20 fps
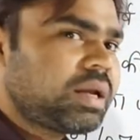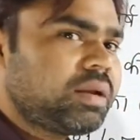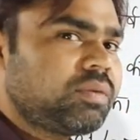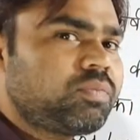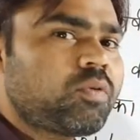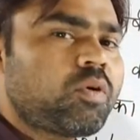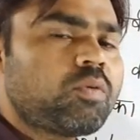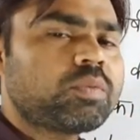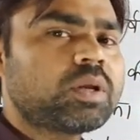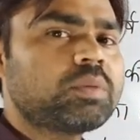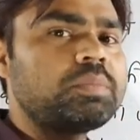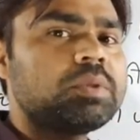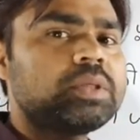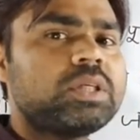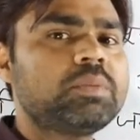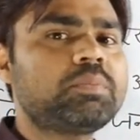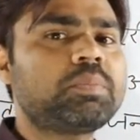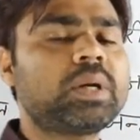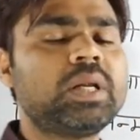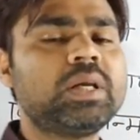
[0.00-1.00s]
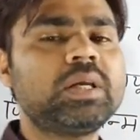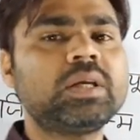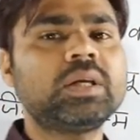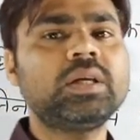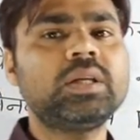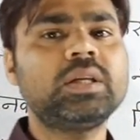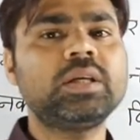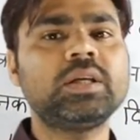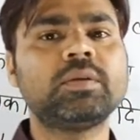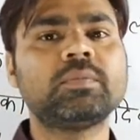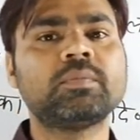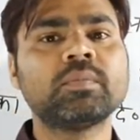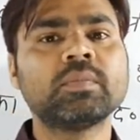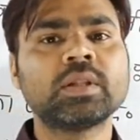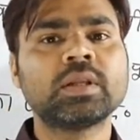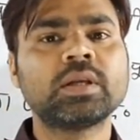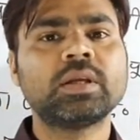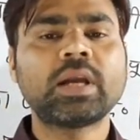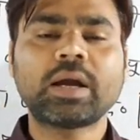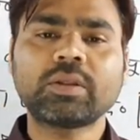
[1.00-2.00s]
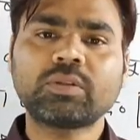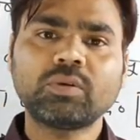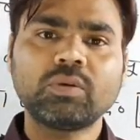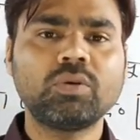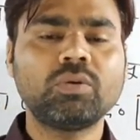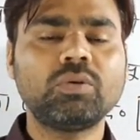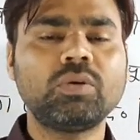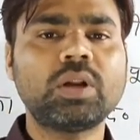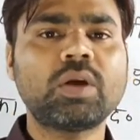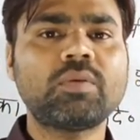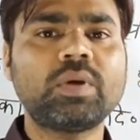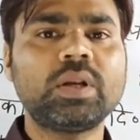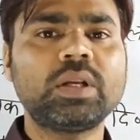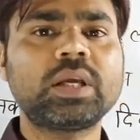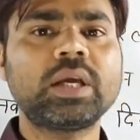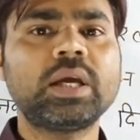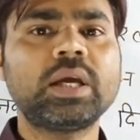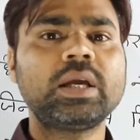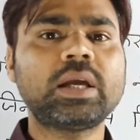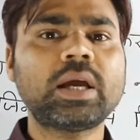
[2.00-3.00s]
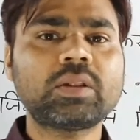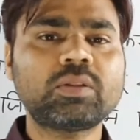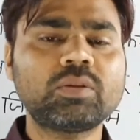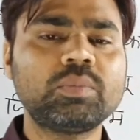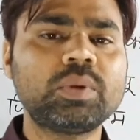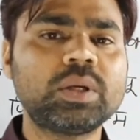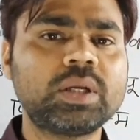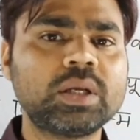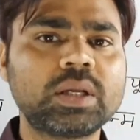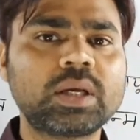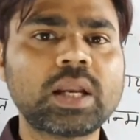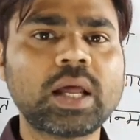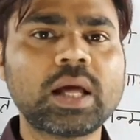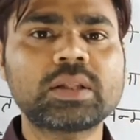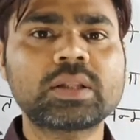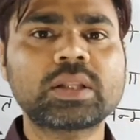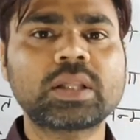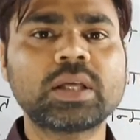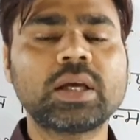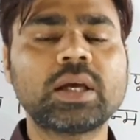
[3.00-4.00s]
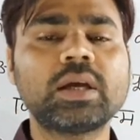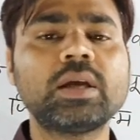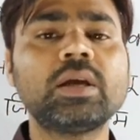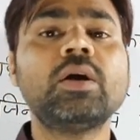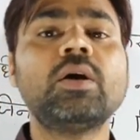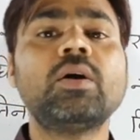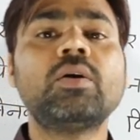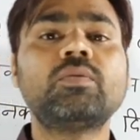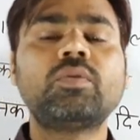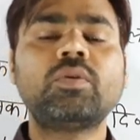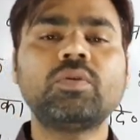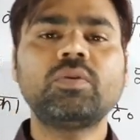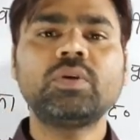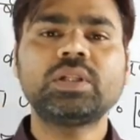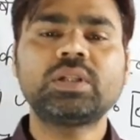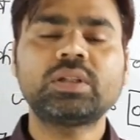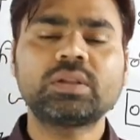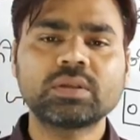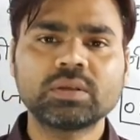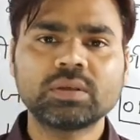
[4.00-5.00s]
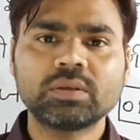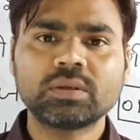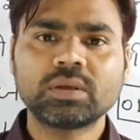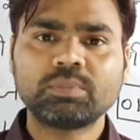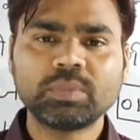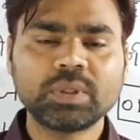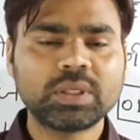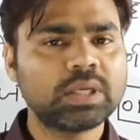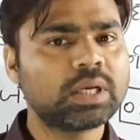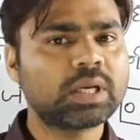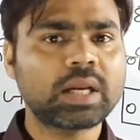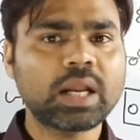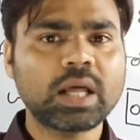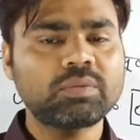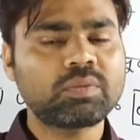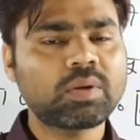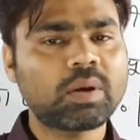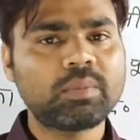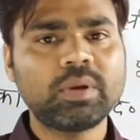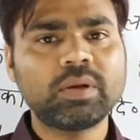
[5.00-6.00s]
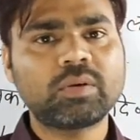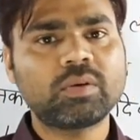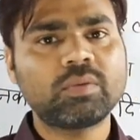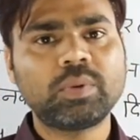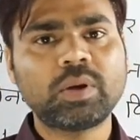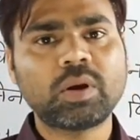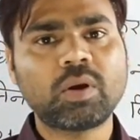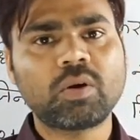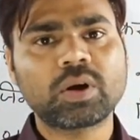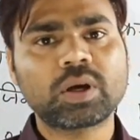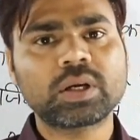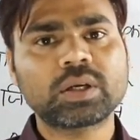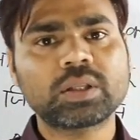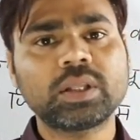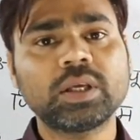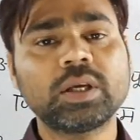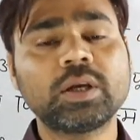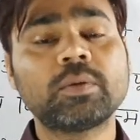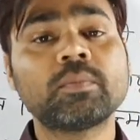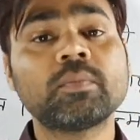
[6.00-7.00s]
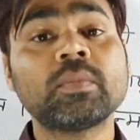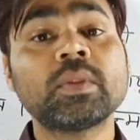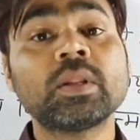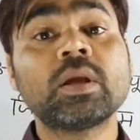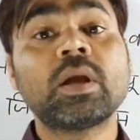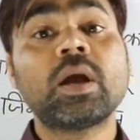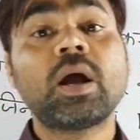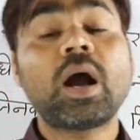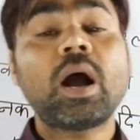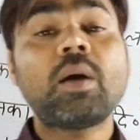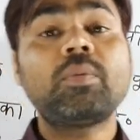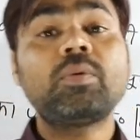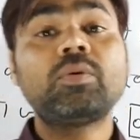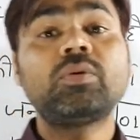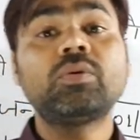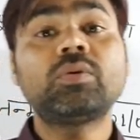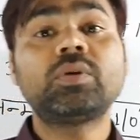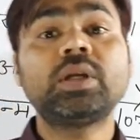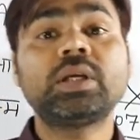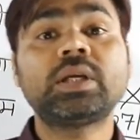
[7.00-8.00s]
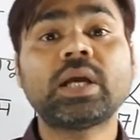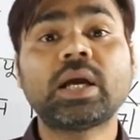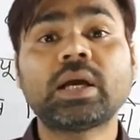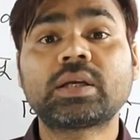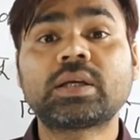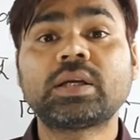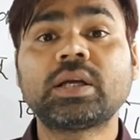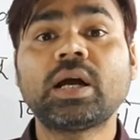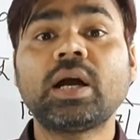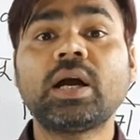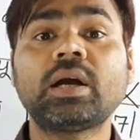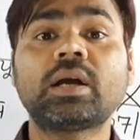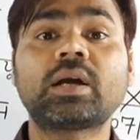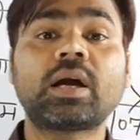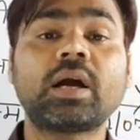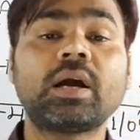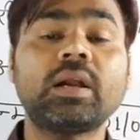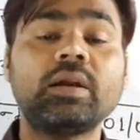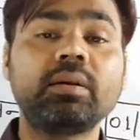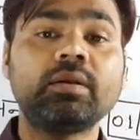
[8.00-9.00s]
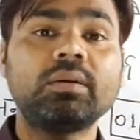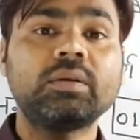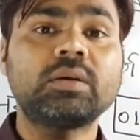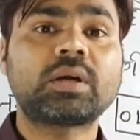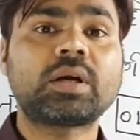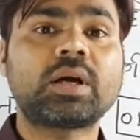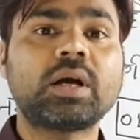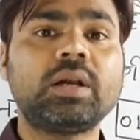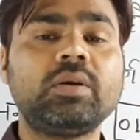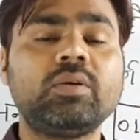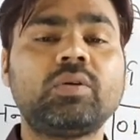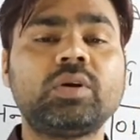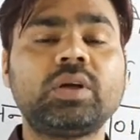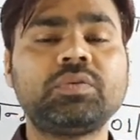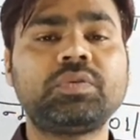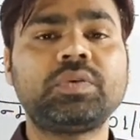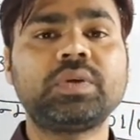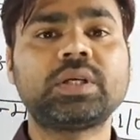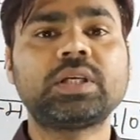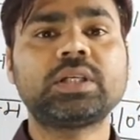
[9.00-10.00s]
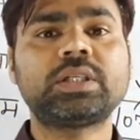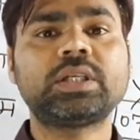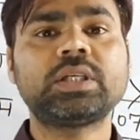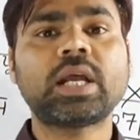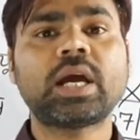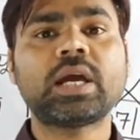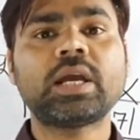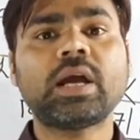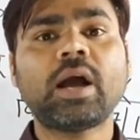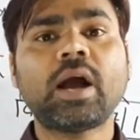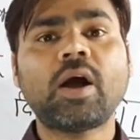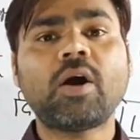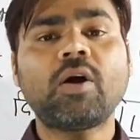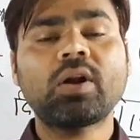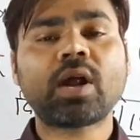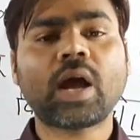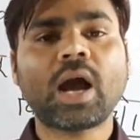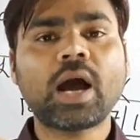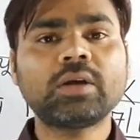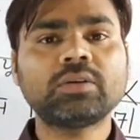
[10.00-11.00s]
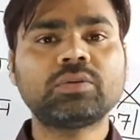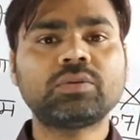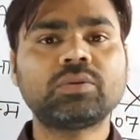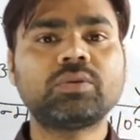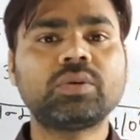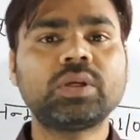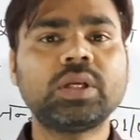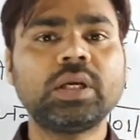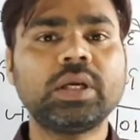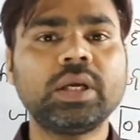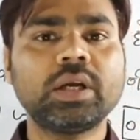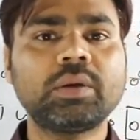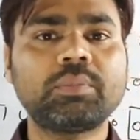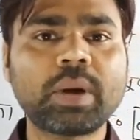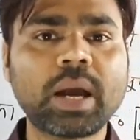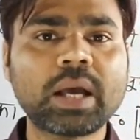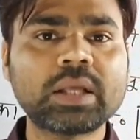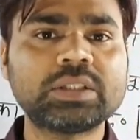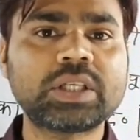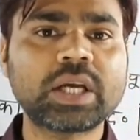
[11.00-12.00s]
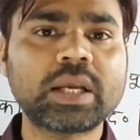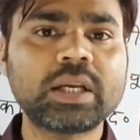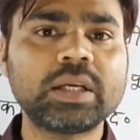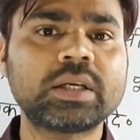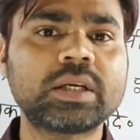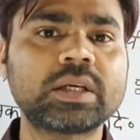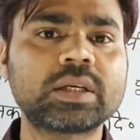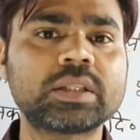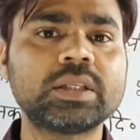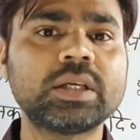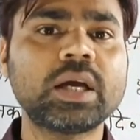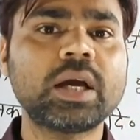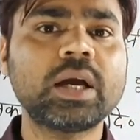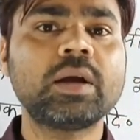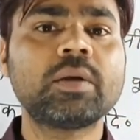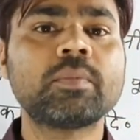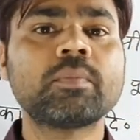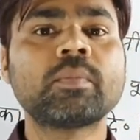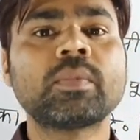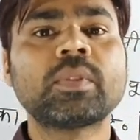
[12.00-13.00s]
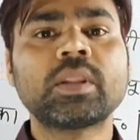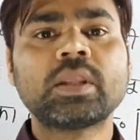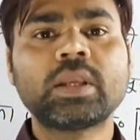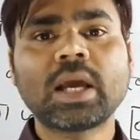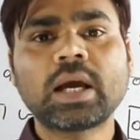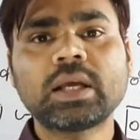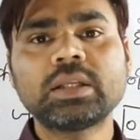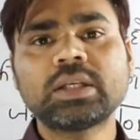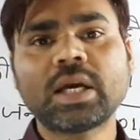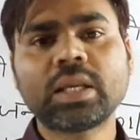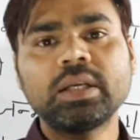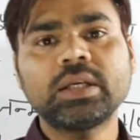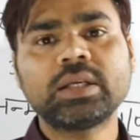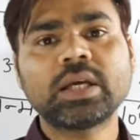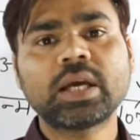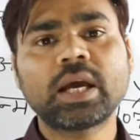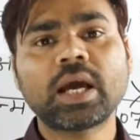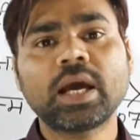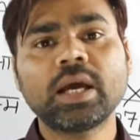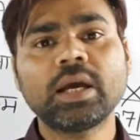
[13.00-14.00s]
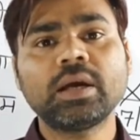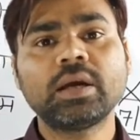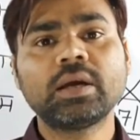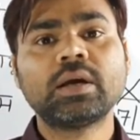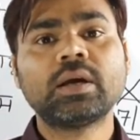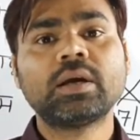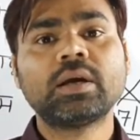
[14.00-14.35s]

सारे फॉर्म के पीछे पढ़ेंगे ही नहीं या तो लो लेवल हैं या तो मिडिल क्लास के हैं वो इस मिडिल क्लास फैमिली को बिलोंग करते हैं अब उन्होंने क्या किया कल कल नोटिफिकेशन आया और आज उन्होंने एक बैच जारी कर दिया क्या जारी किया है